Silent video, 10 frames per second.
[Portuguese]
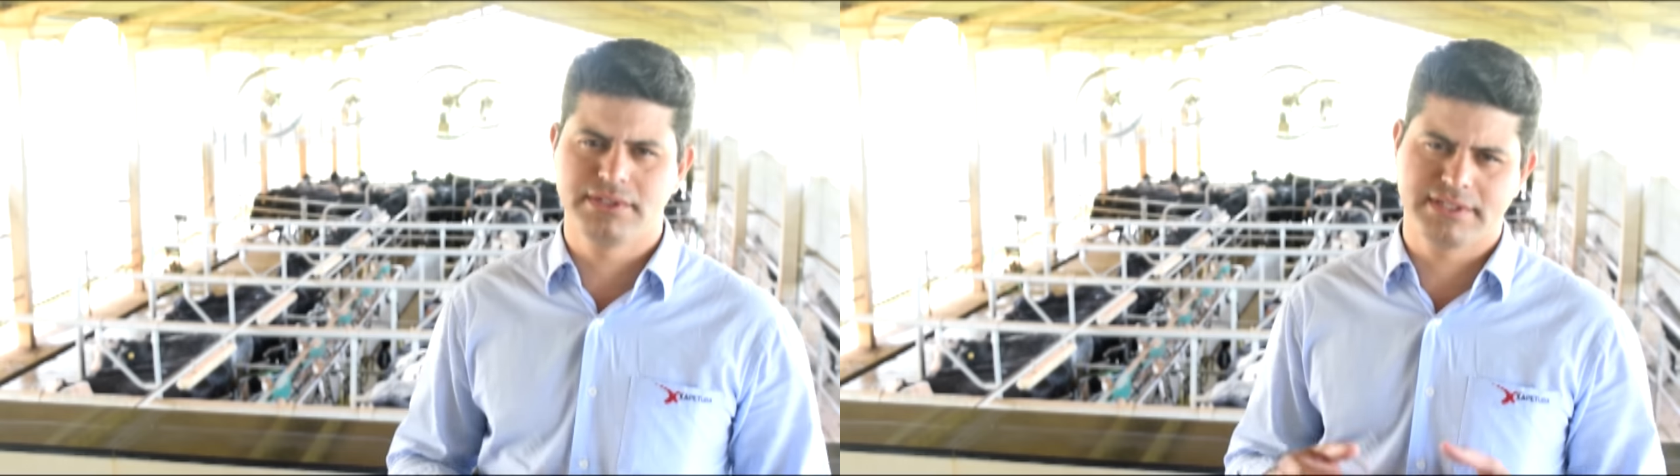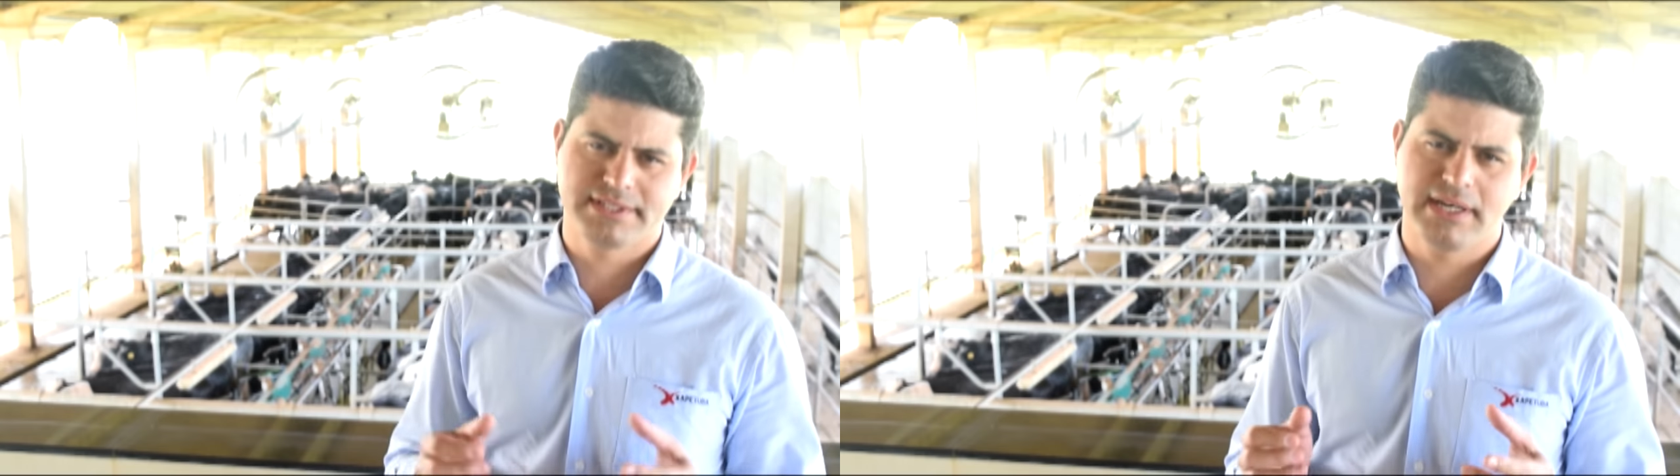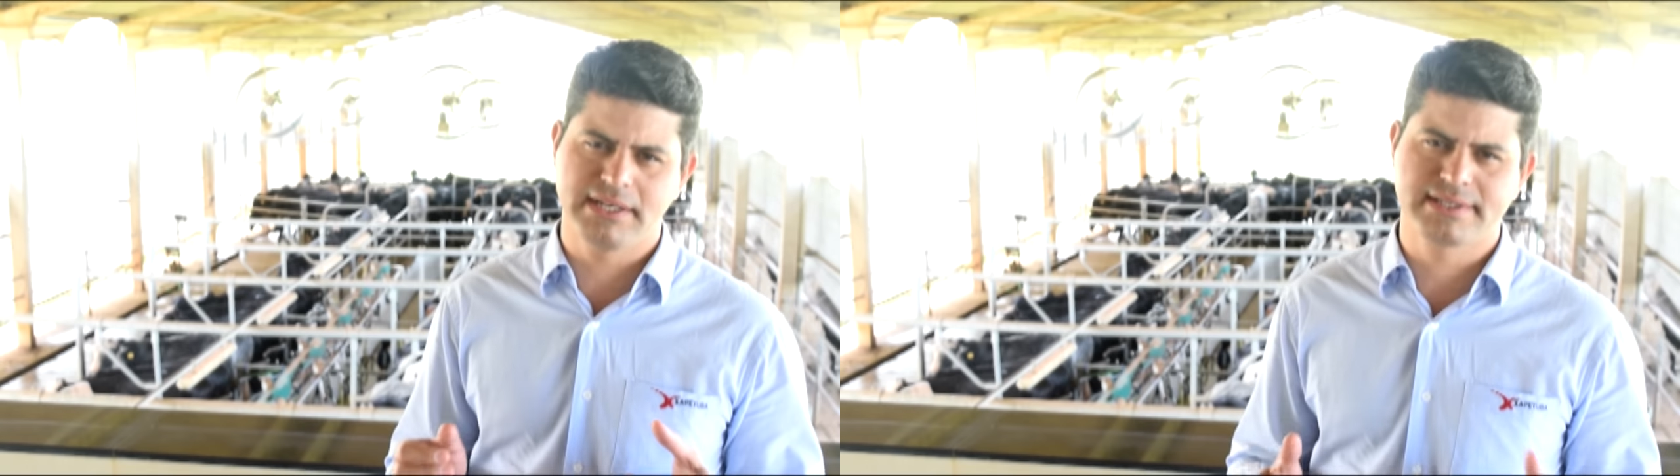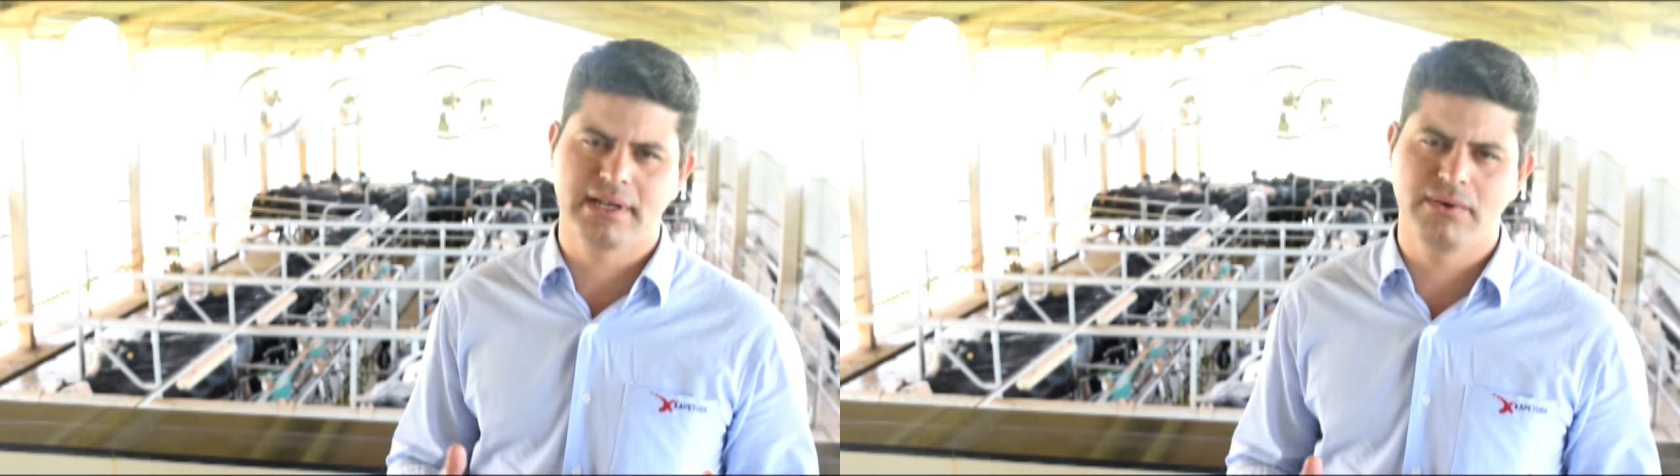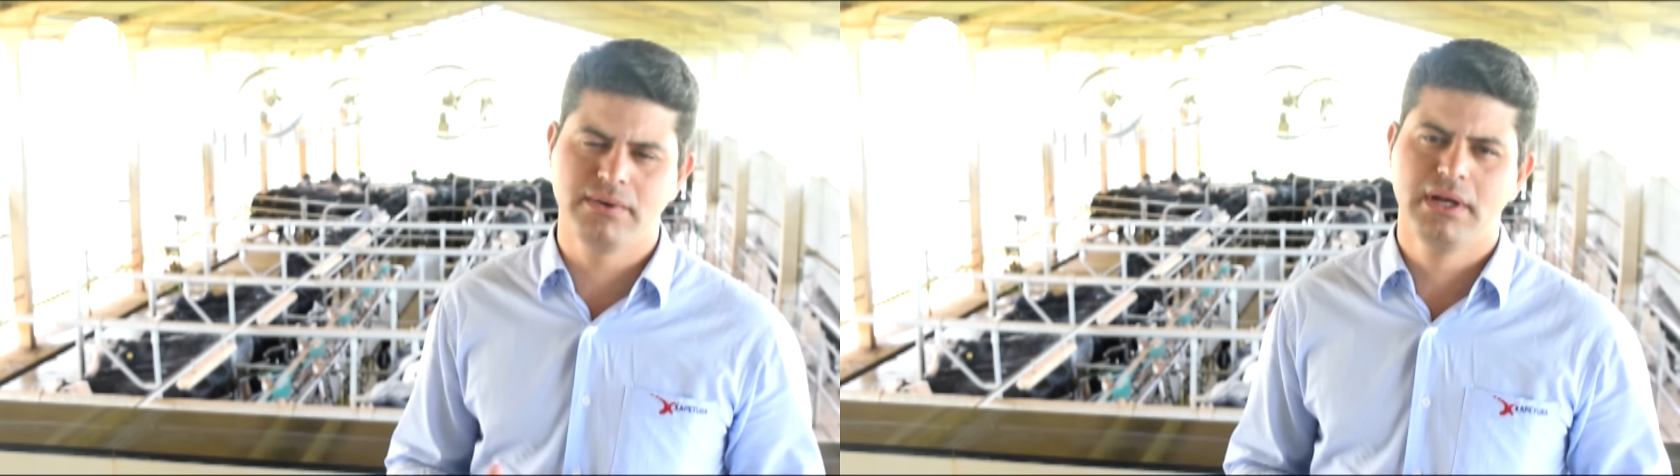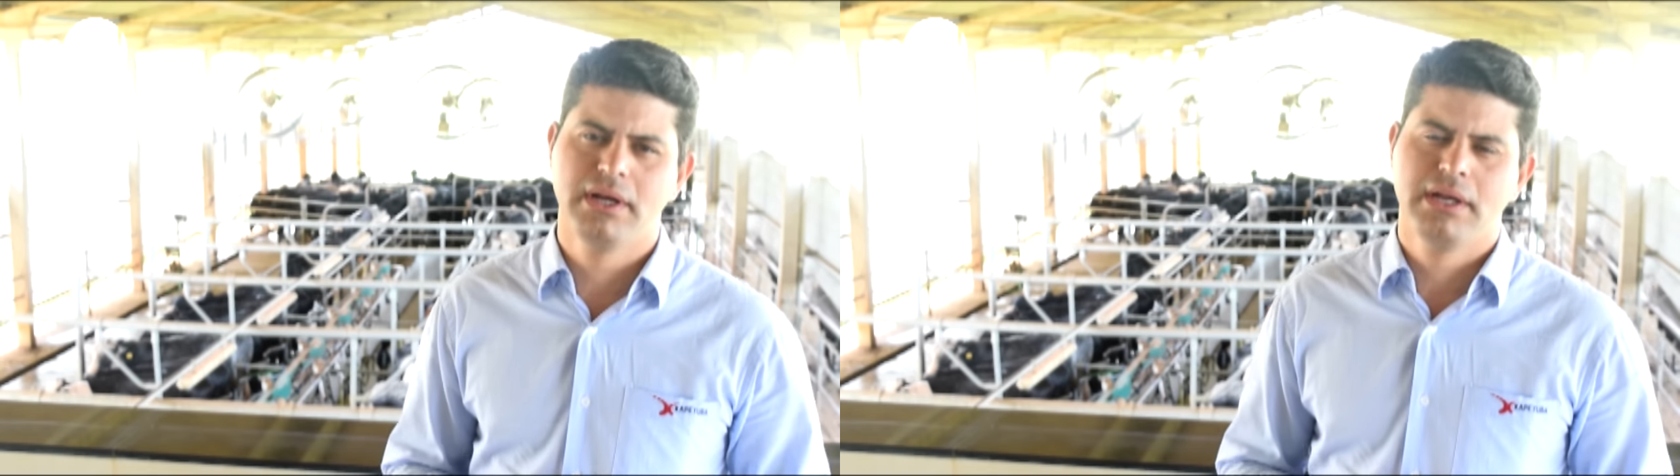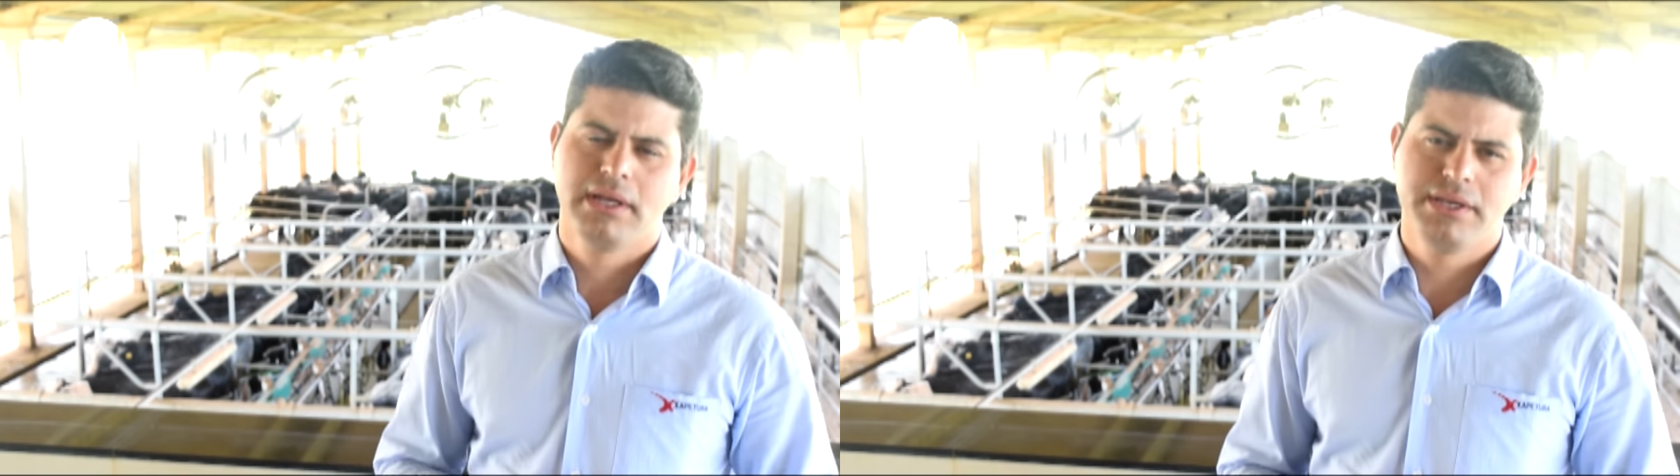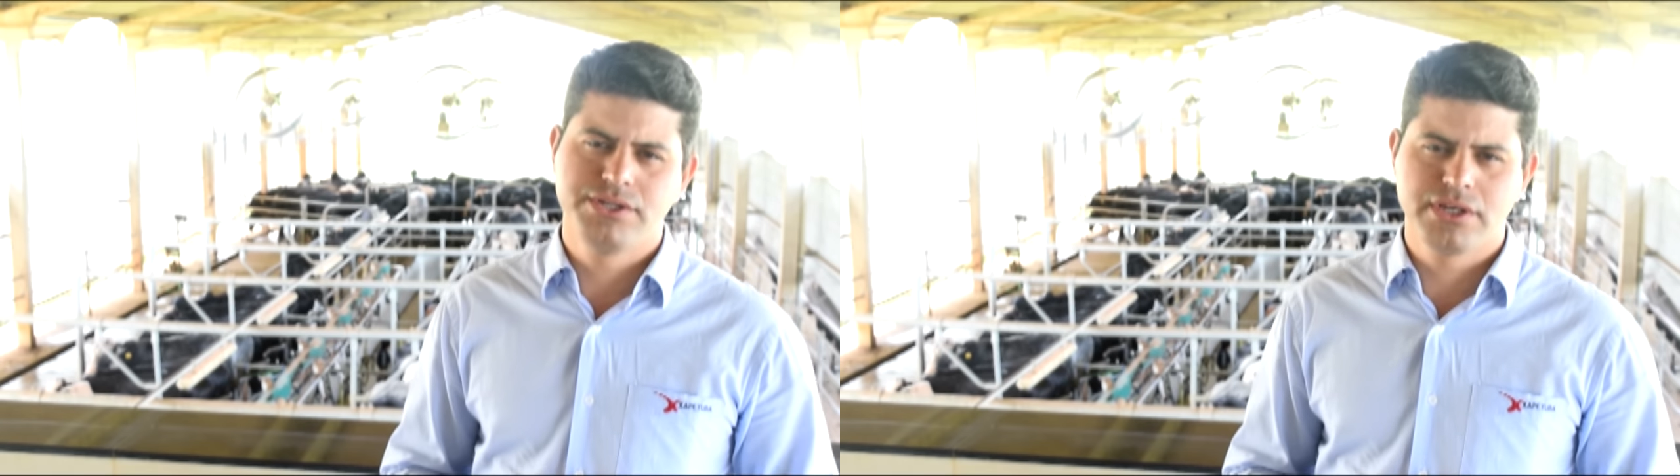de seleção
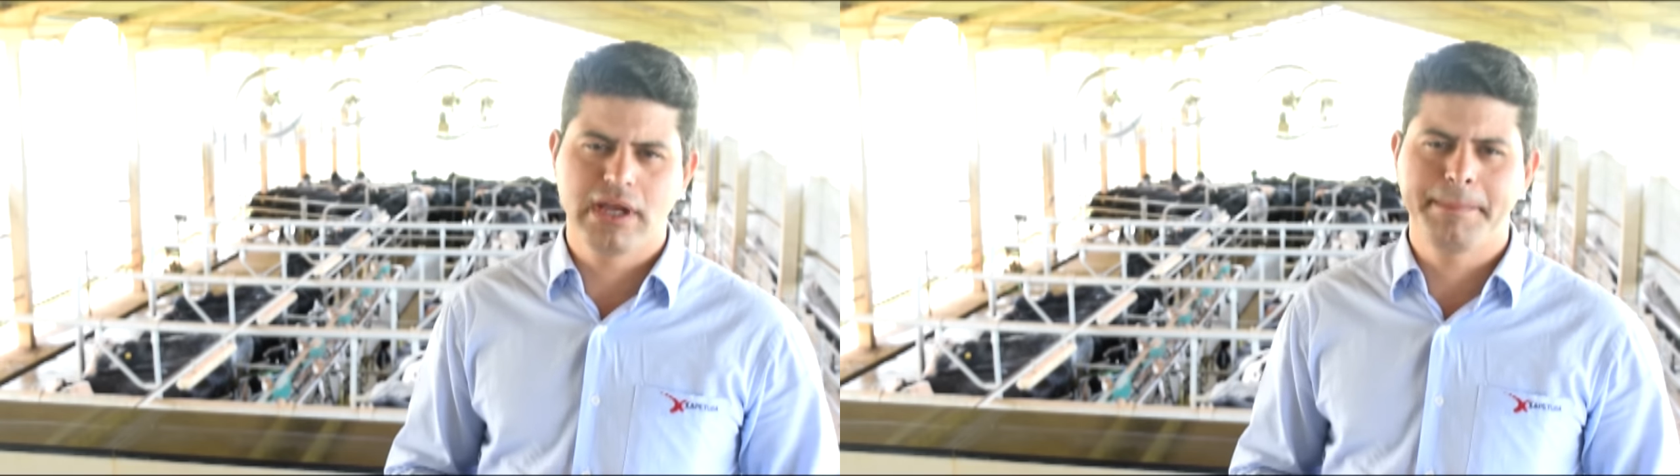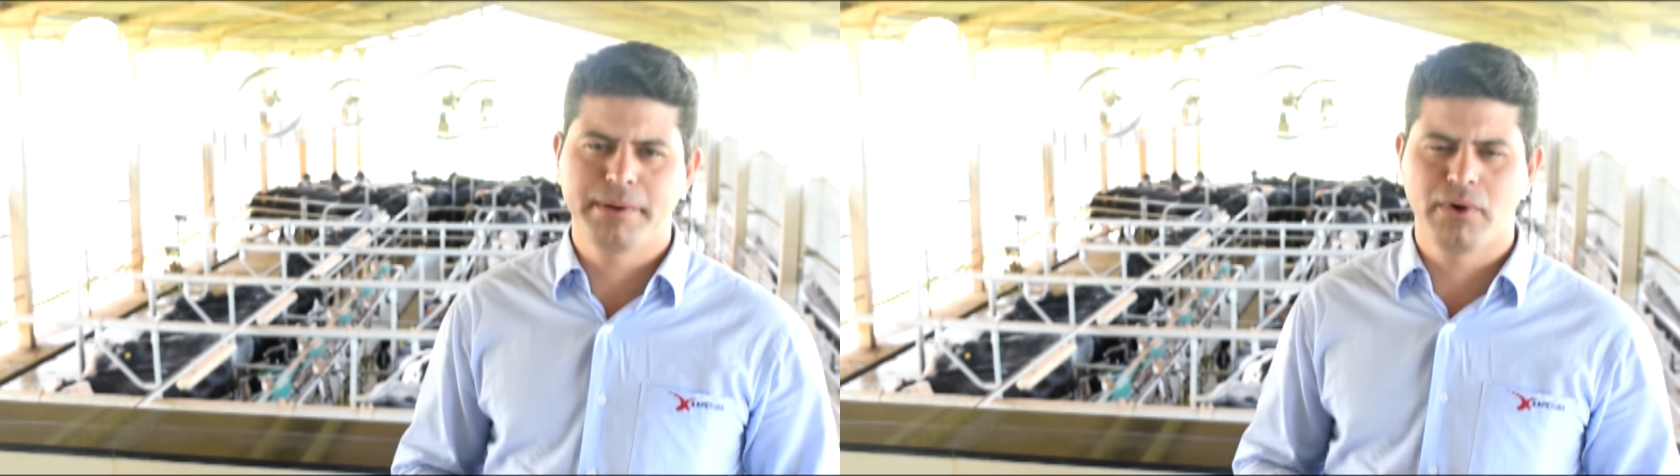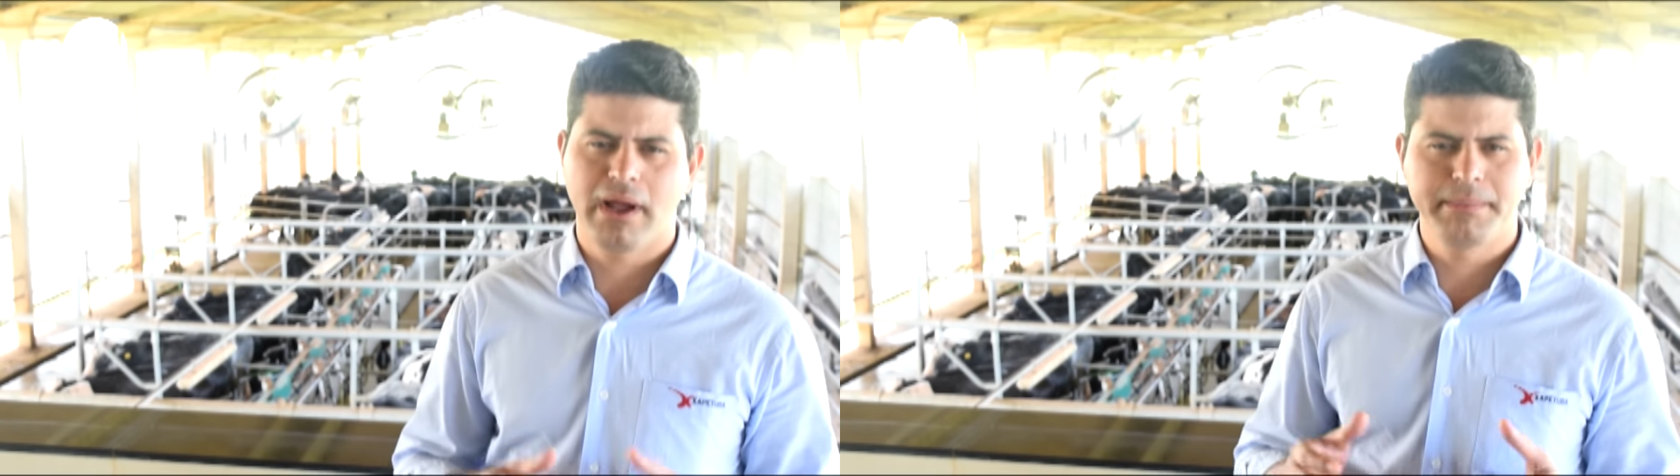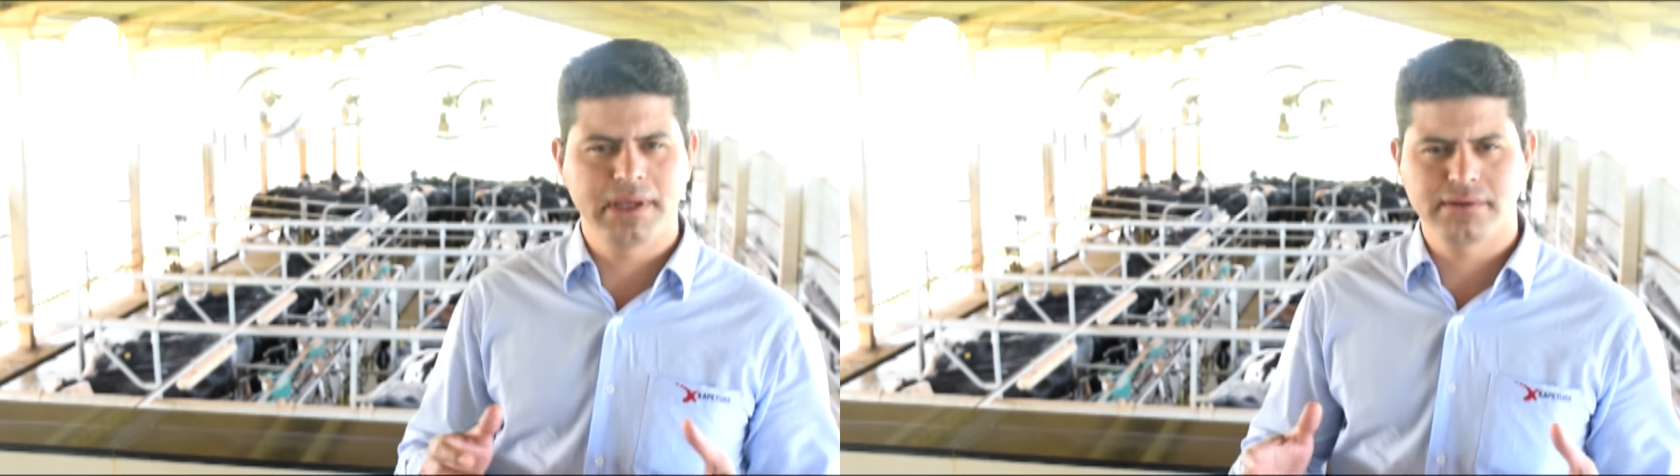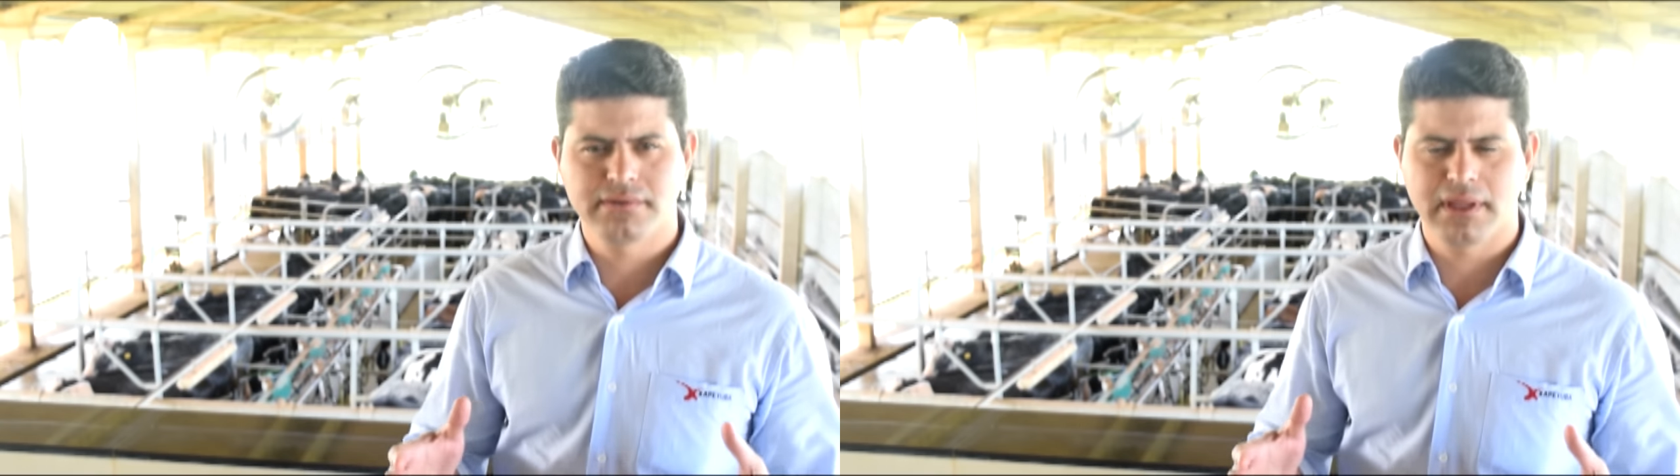e de aprimoramento